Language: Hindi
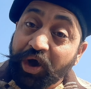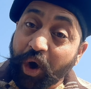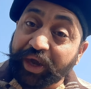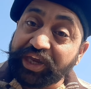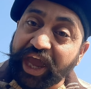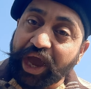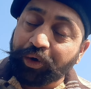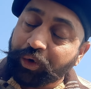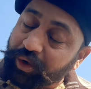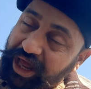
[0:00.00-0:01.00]
और ये
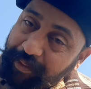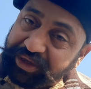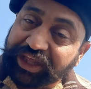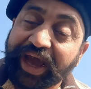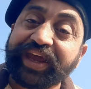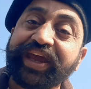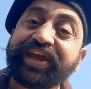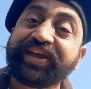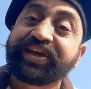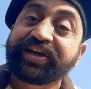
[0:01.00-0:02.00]
उन्होंने बताई
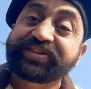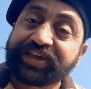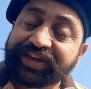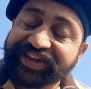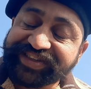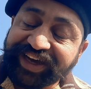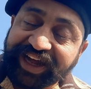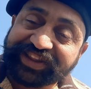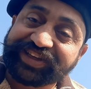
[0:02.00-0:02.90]
जिनके साथ